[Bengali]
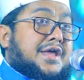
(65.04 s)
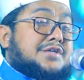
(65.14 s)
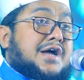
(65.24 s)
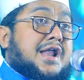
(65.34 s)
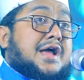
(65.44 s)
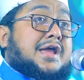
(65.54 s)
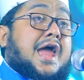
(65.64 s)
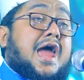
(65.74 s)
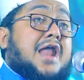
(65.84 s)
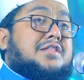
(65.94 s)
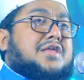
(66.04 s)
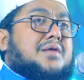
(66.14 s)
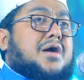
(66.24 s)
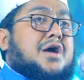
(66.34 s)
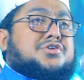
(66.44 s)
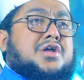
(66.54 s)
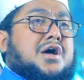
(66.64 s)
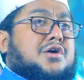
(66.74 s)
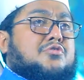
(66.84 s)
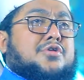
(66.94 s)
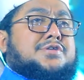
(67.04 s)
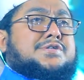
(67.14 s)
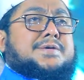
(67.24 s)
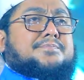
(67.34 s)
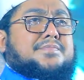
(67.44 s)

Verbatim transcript: নিয়ে যারা খেল তামাশা করেছে